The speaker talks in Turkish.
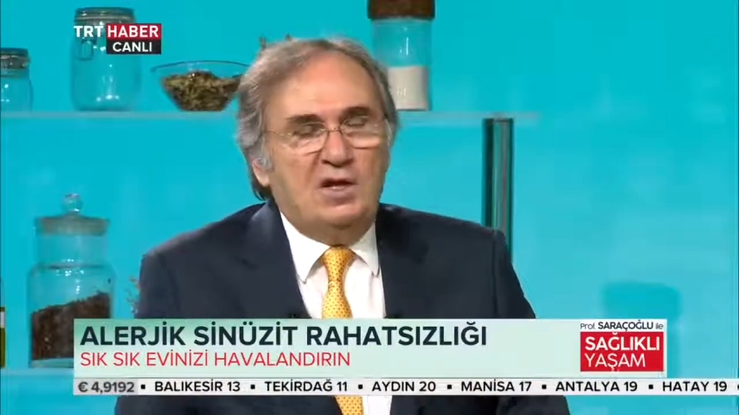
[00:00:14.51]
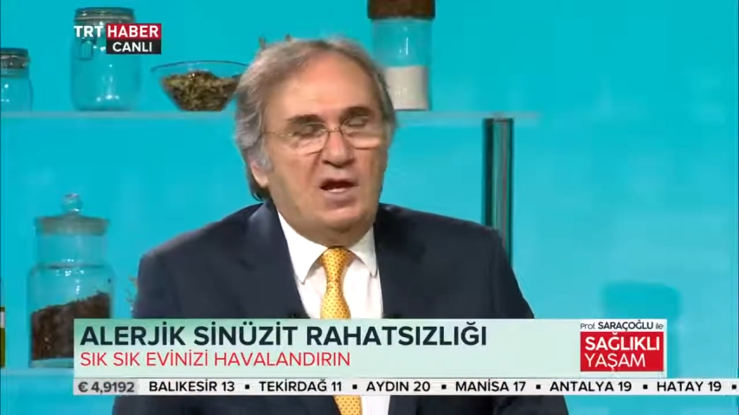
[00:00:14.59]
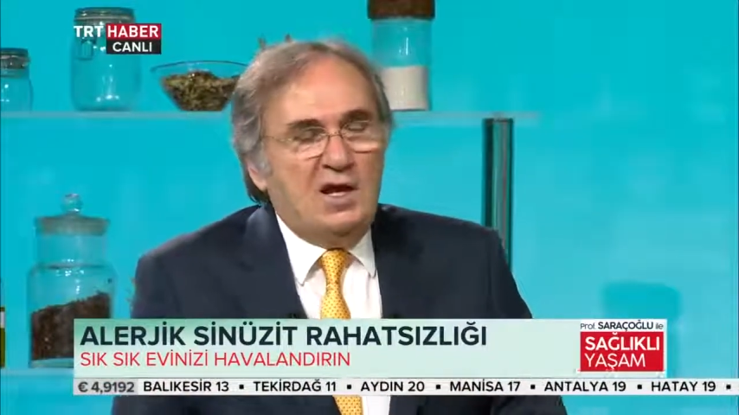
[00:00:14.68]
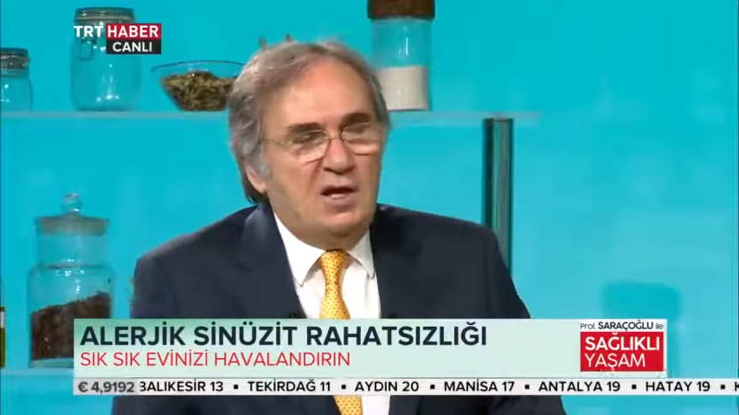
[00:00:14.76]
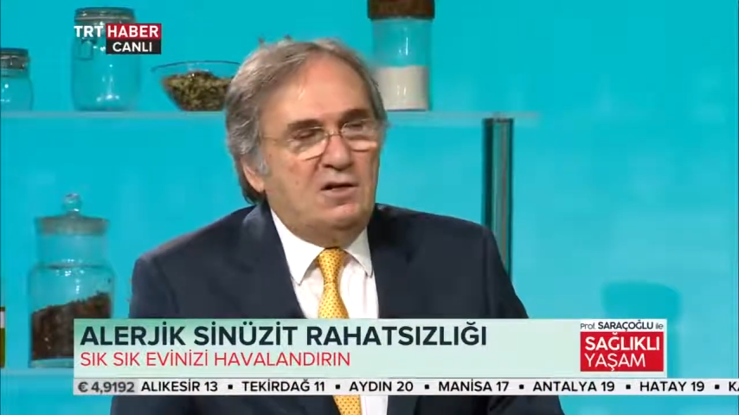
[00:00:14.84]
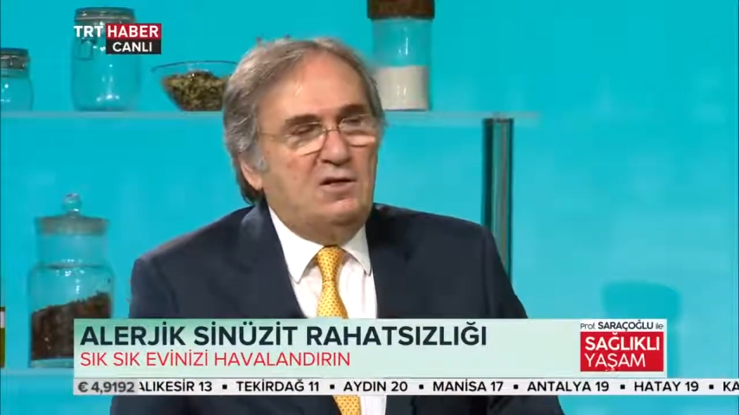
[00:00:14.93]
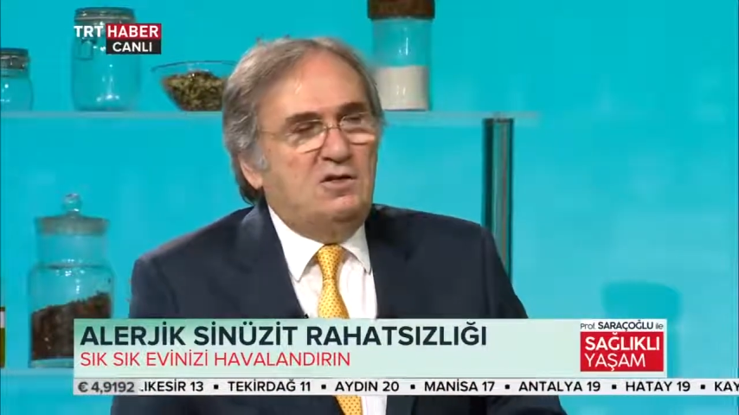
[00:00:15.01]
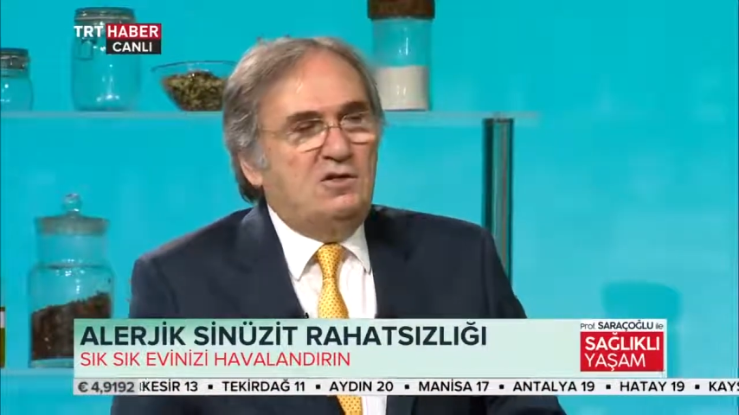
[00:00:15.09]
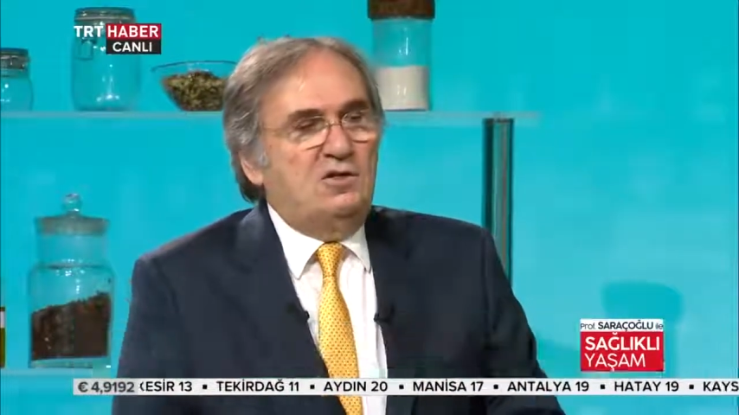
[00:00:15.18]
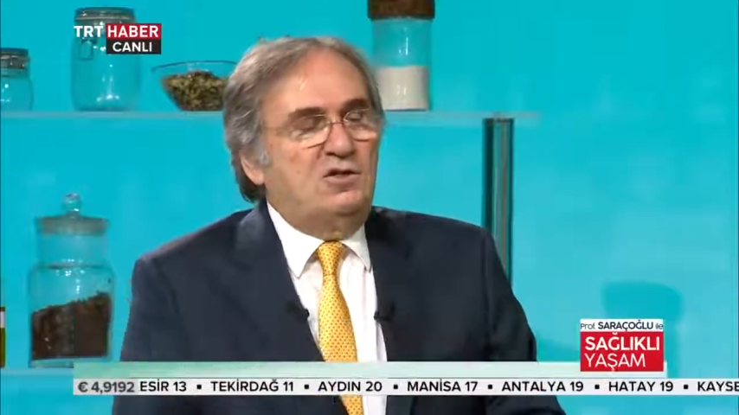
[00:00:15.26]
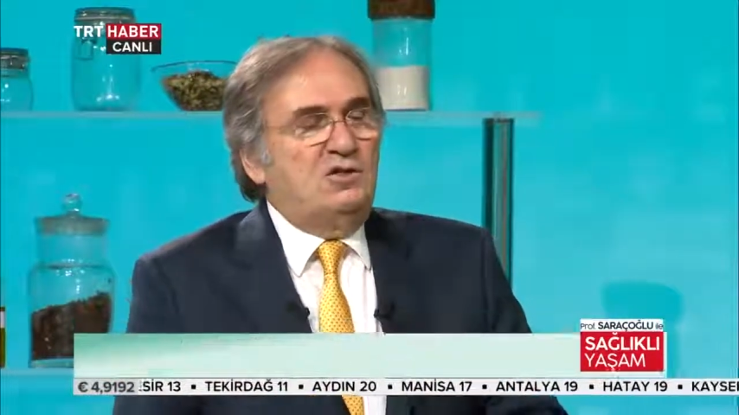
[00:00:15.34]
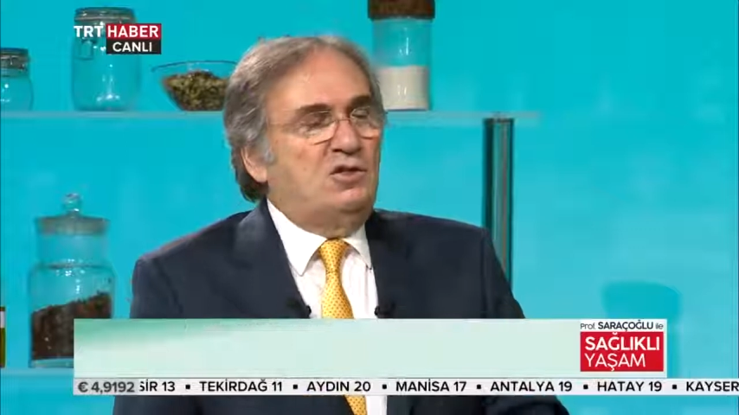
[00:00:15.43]
değerli
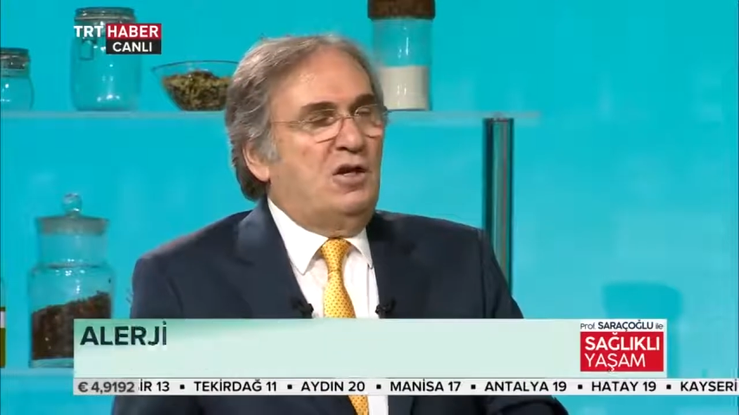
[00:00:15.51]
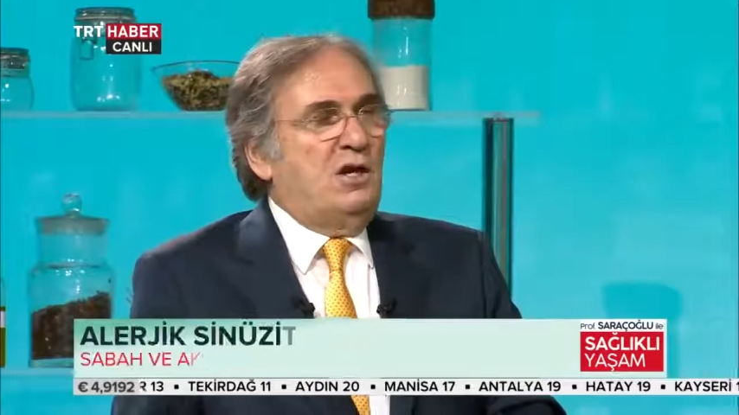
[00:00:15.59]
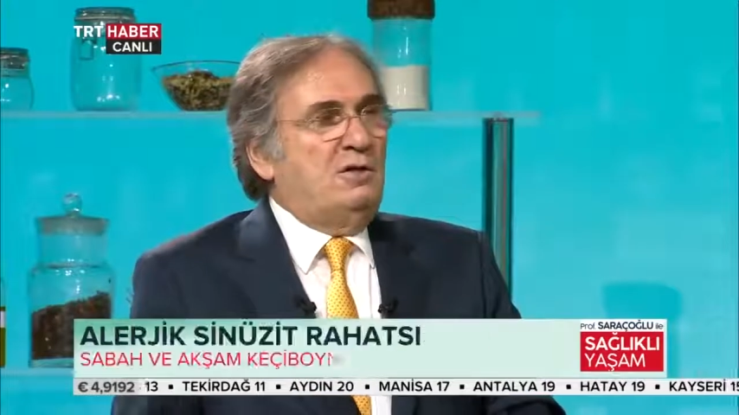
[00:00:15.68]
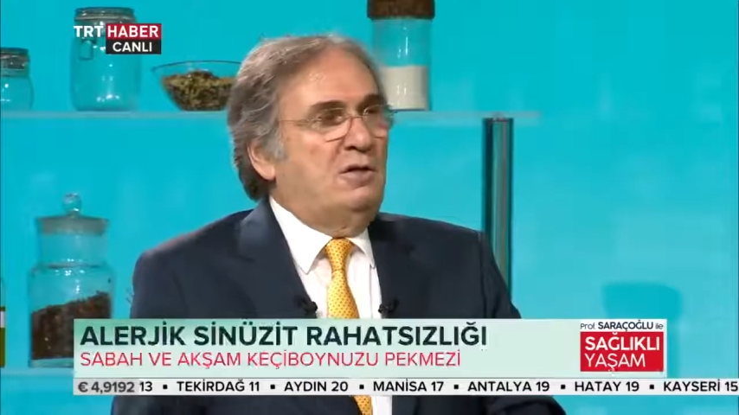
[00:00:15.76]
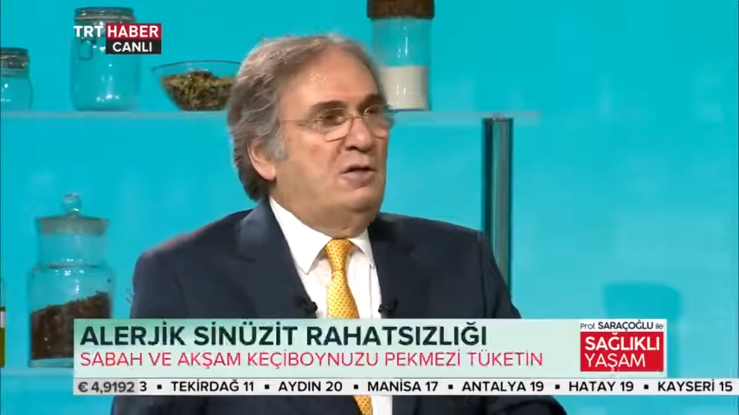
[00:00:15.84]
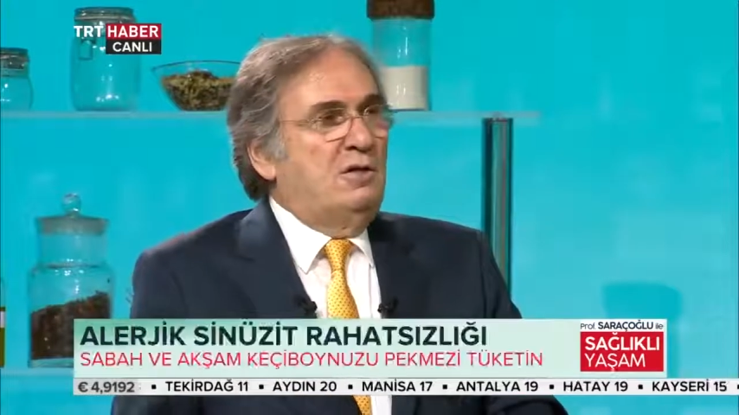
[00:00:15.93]
izleyiciler.